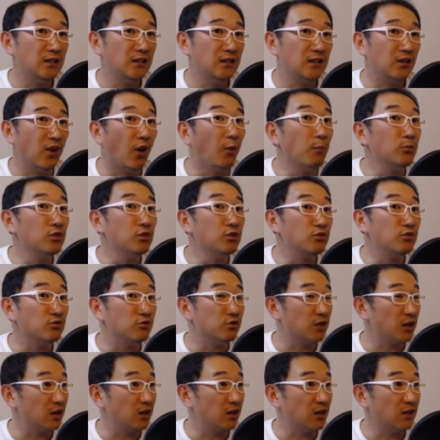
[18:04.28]
이렇게 넘는
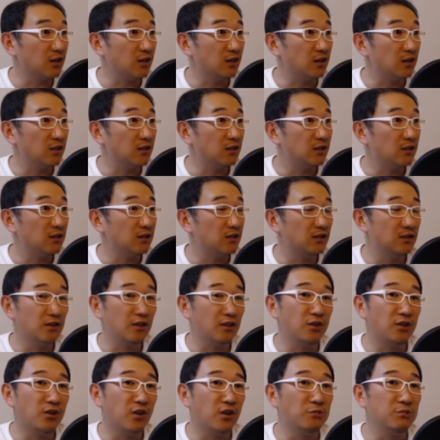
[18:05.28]
수죠.
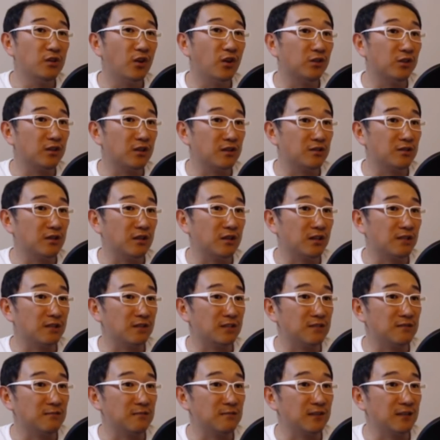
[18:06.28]
그죠? 여러분은 어떻게
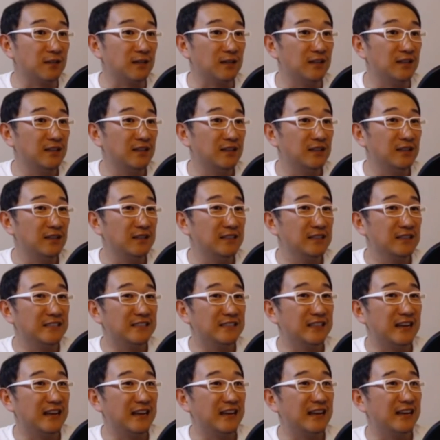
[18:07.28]
선택하시겠습니까?
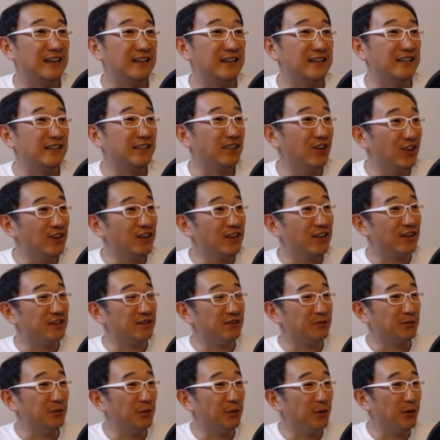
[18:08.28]
자, 이걸
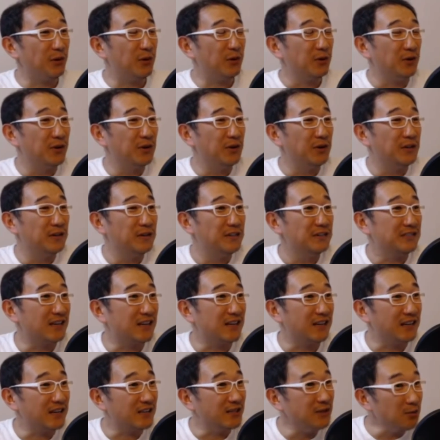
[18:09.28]
가지고
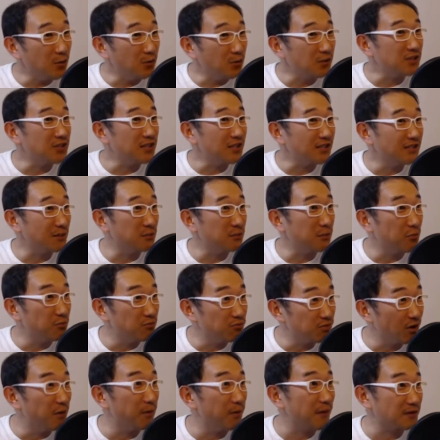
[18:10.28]
제가 인공지능한테 한번
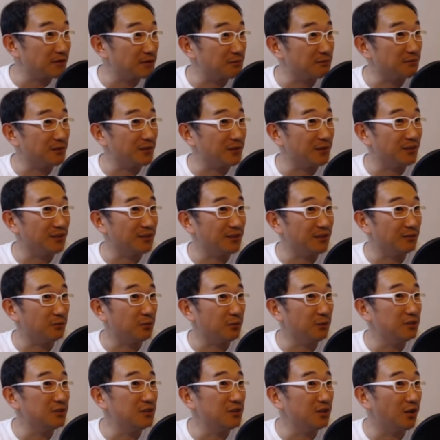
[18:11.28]
물어봤습니다. 예,
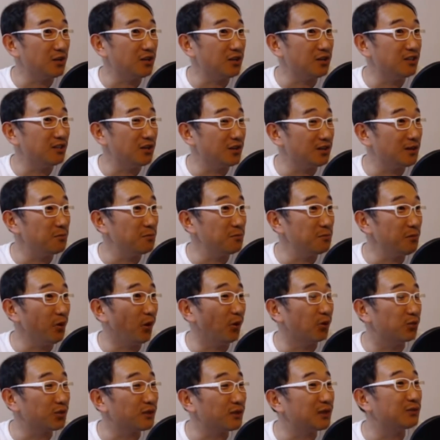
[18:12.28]
도대체 여기 들여다보면
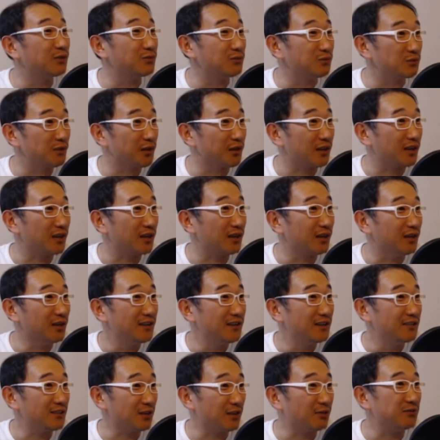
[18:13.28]
어떻게 두는 게
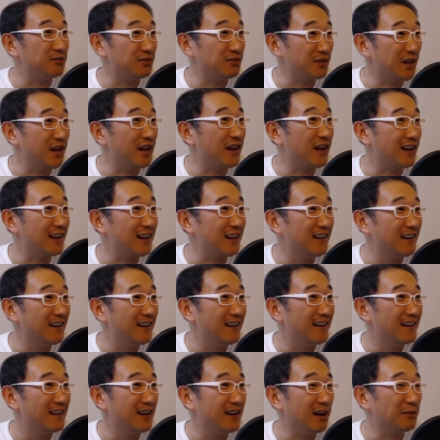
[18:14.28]
정수냐?
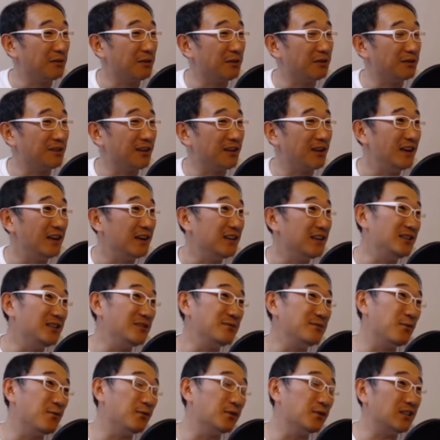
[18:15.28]
라고 했는데
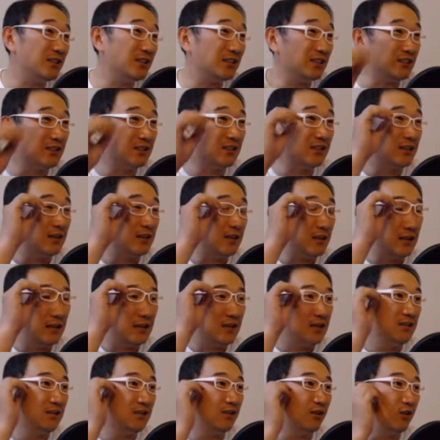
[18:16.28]
인공지능은
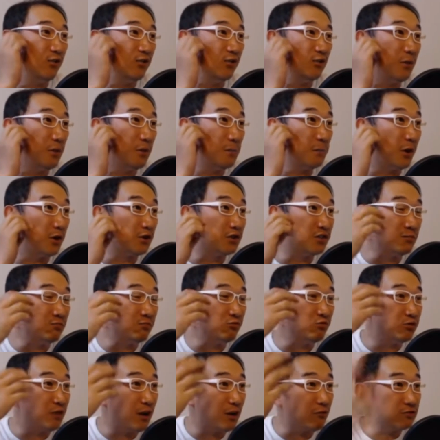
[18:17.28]
이걸로
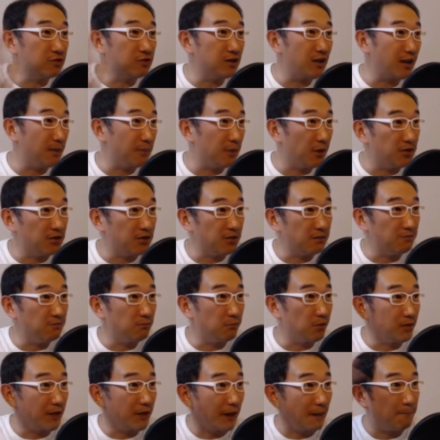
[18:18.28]
뭐몇집 누가 우세,
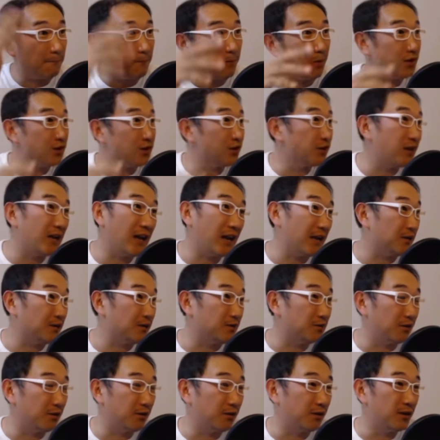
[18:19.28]
몇집뭐 나빠 이런 게
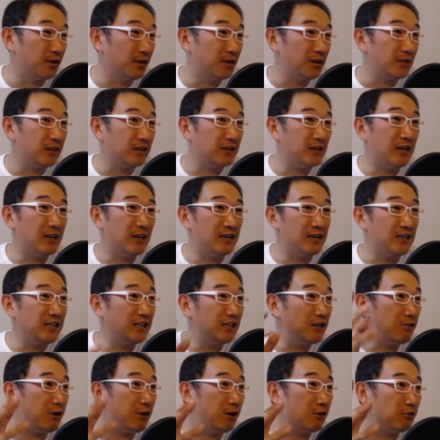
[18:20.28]
아니고 그냥
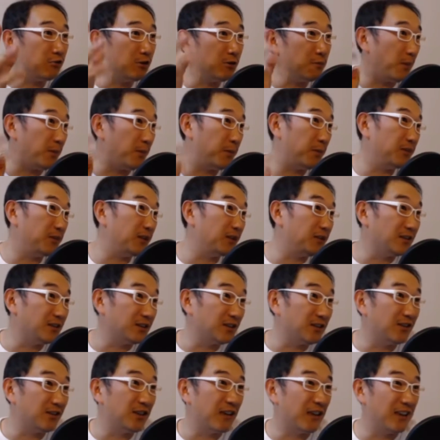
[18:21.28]
이길 확률이 몇
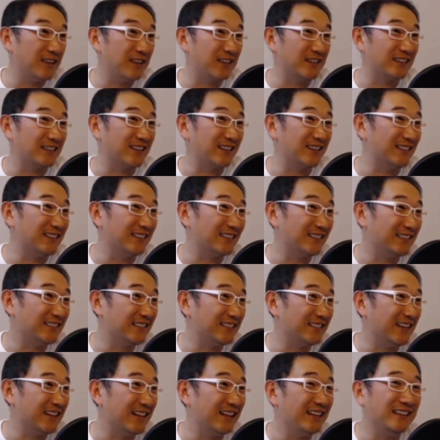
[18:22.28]
퍼센트 이렇게 얘기하잖아요.
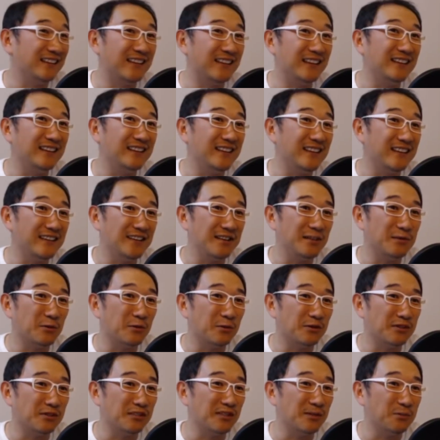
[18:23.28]
자, 일단
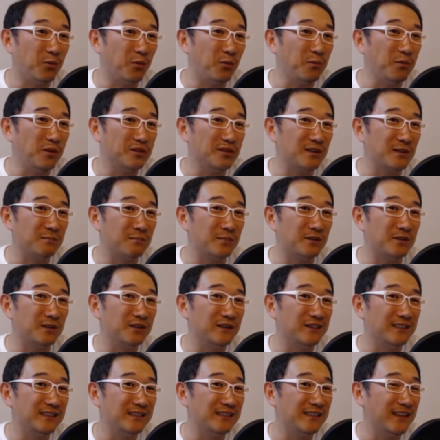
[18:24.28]
인공지능을 보면서
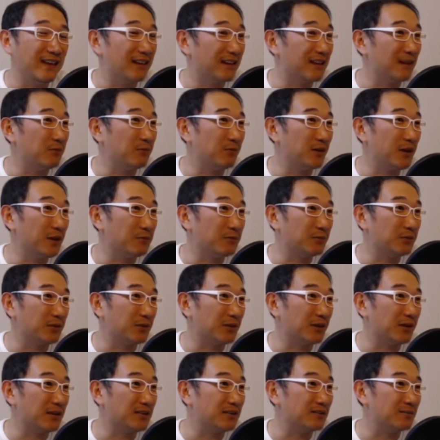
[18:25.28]
한번 얘기를 한번
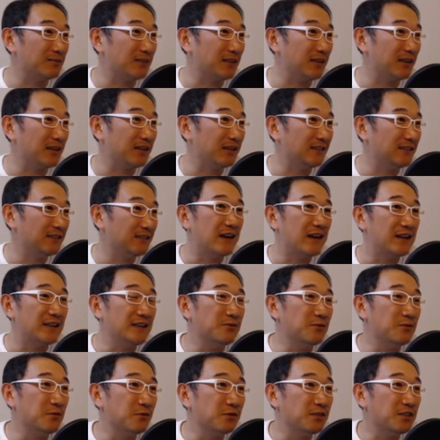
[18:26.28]
해보도록 하겠습니다. 자,
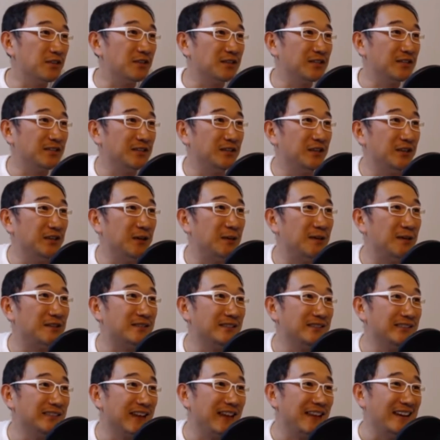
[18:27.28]
인공지능이
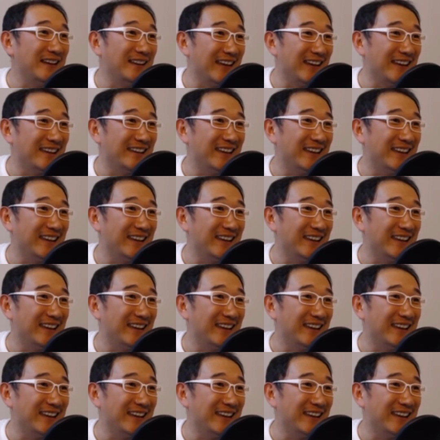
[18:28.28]
들여다봤을 때